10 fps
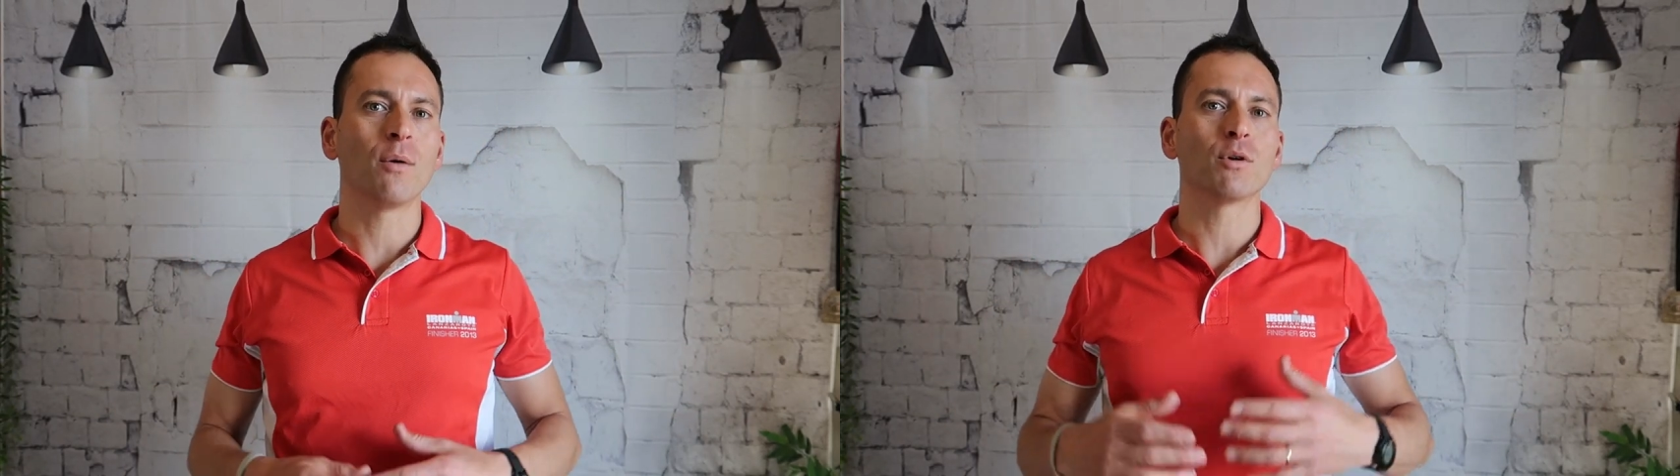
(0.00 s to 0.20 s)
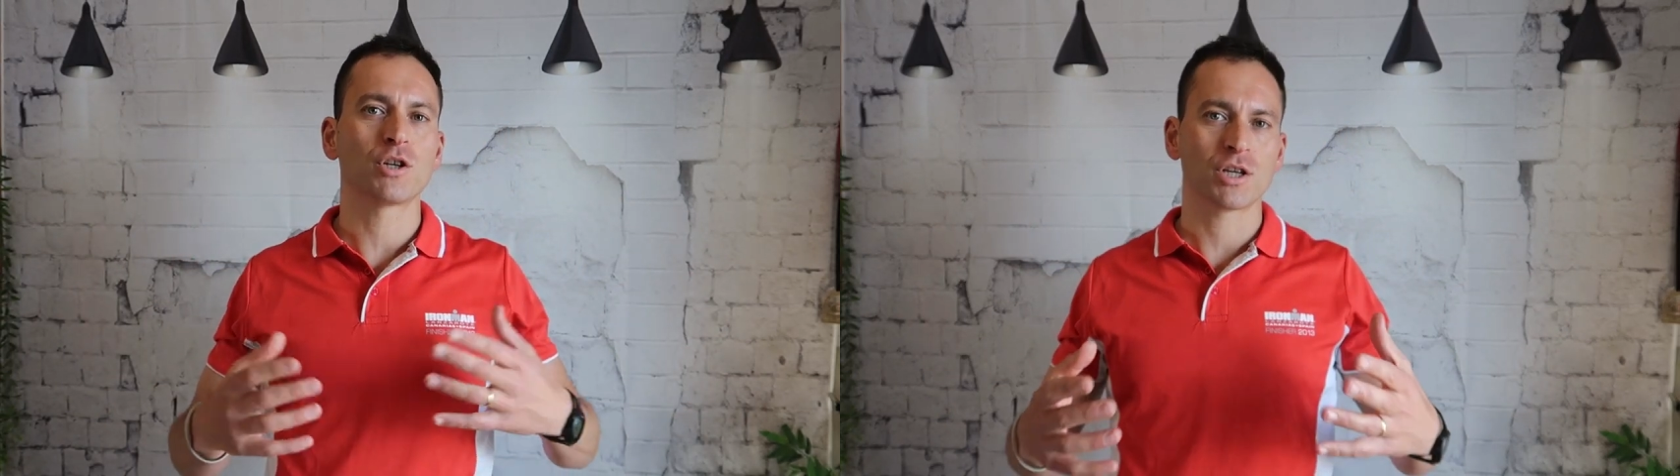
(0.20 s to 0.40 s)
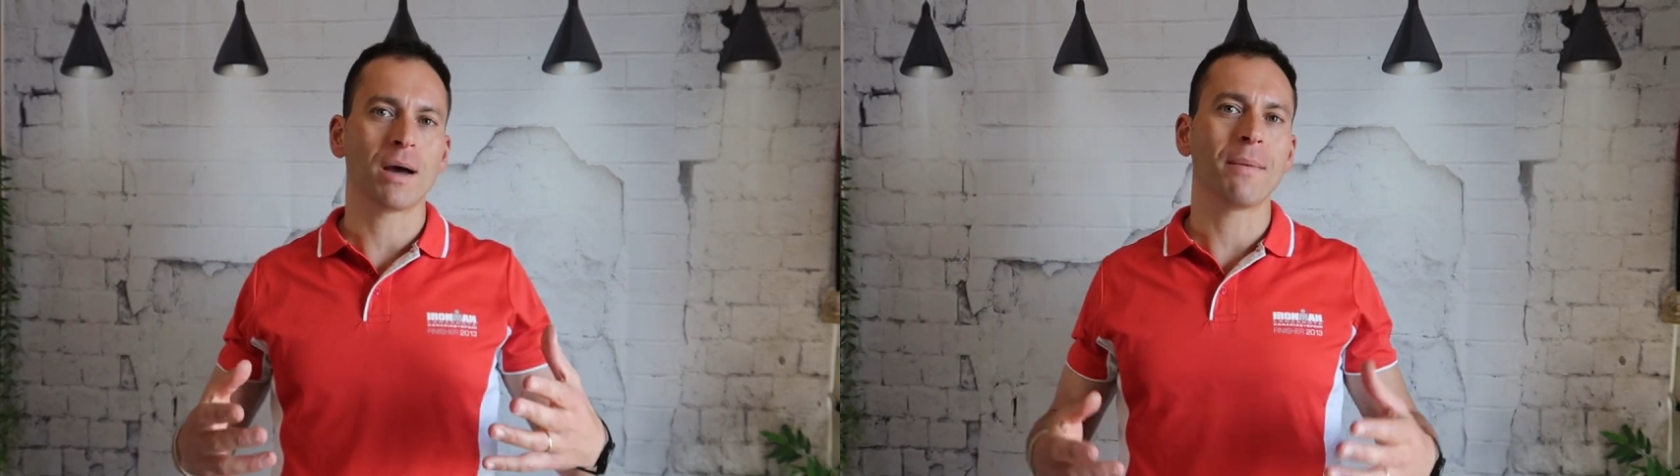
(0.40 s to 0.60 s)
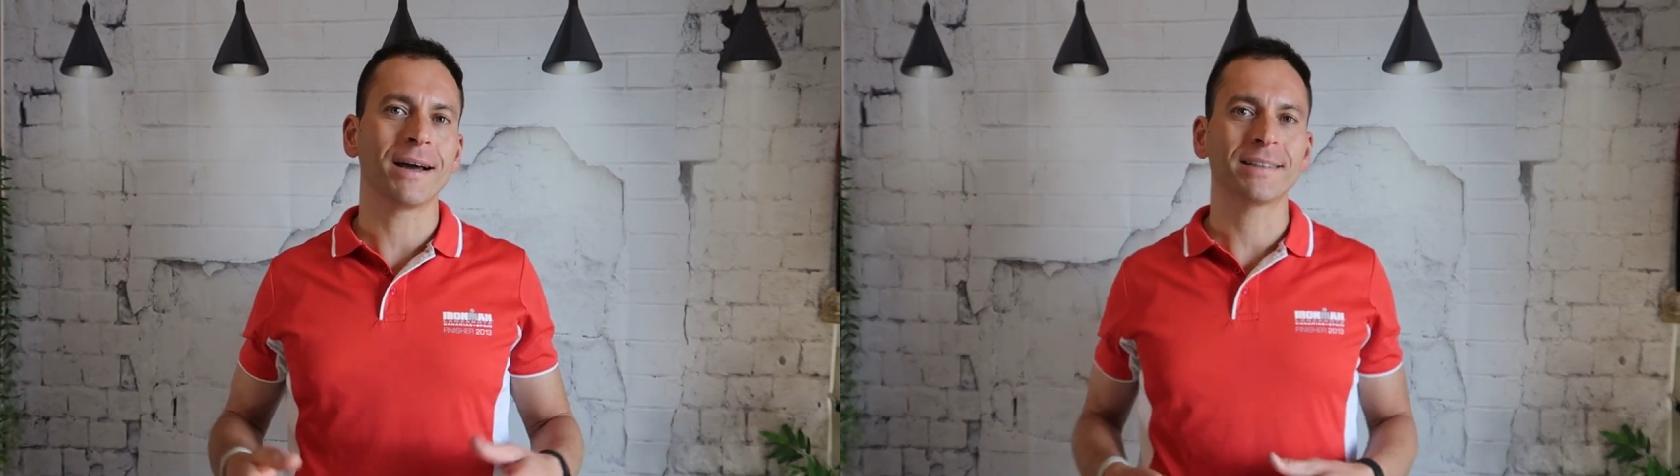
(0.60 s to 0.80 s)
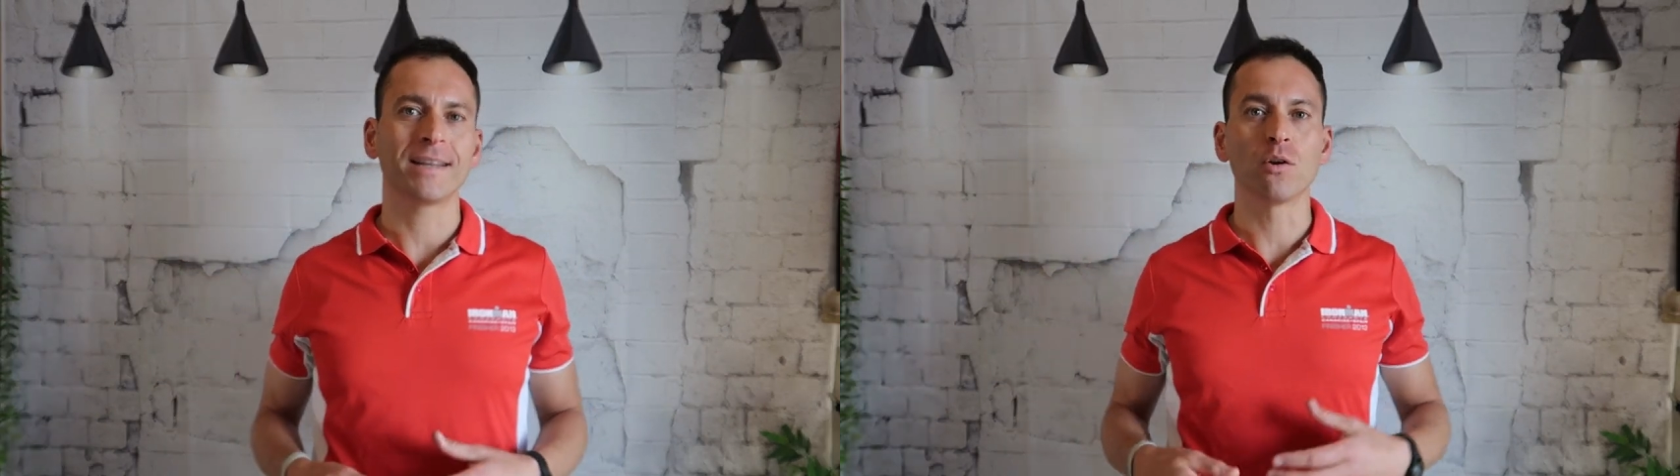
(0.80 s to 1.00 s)
cómo se
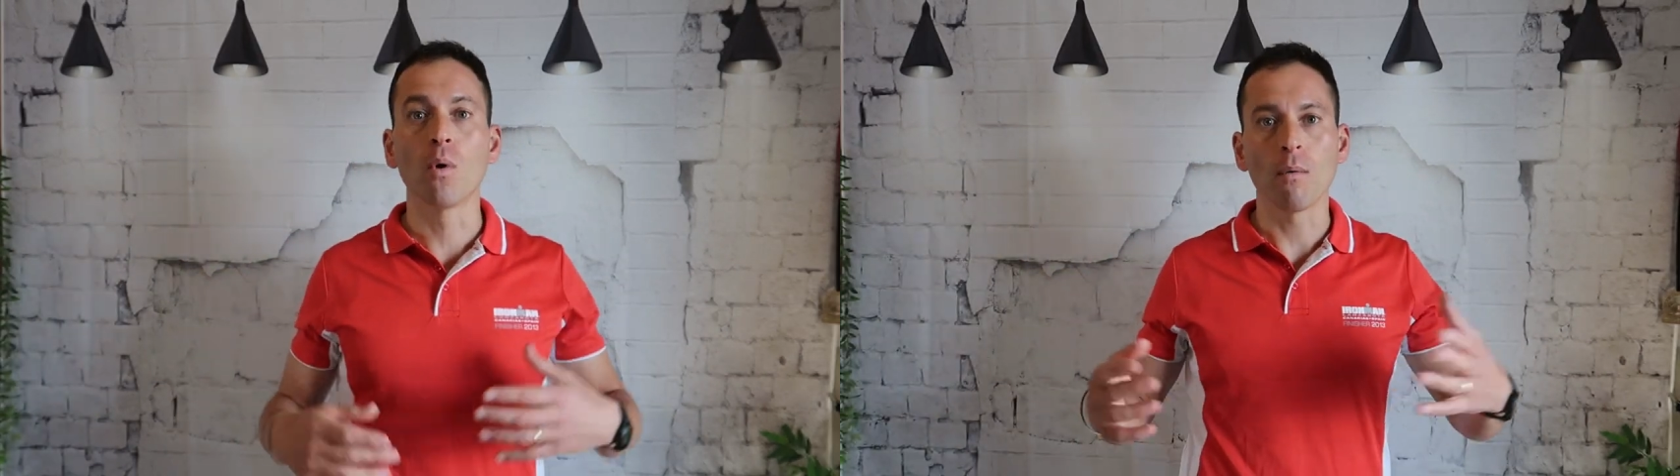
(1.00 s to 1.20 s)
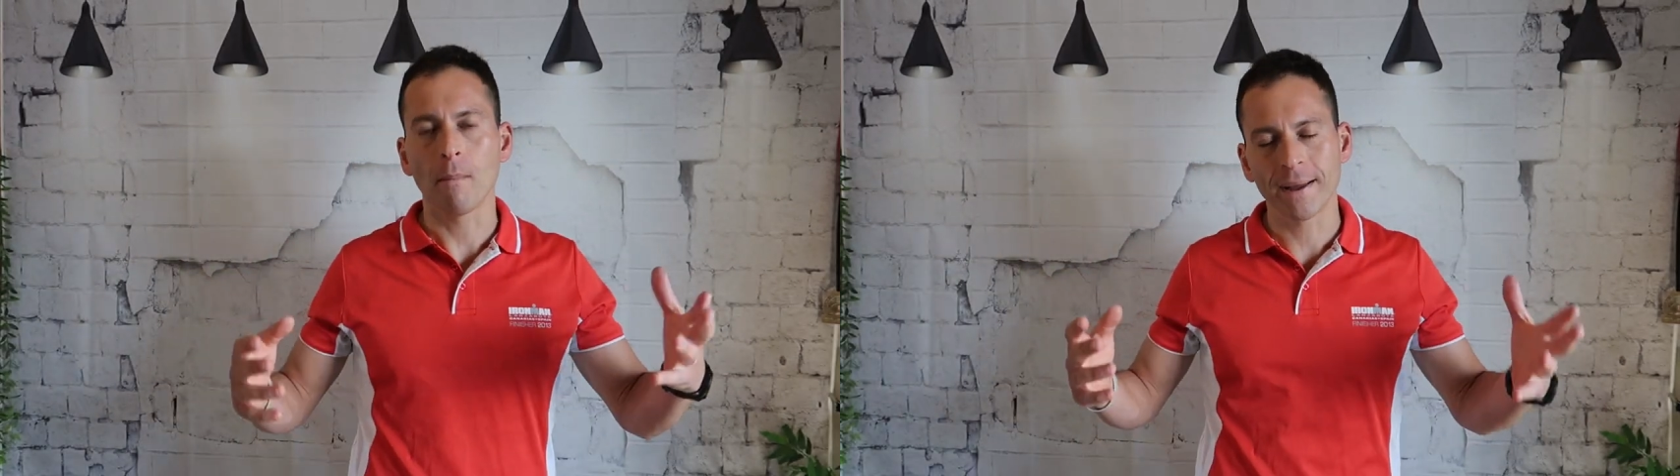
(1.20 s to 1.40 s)
llama este nuevo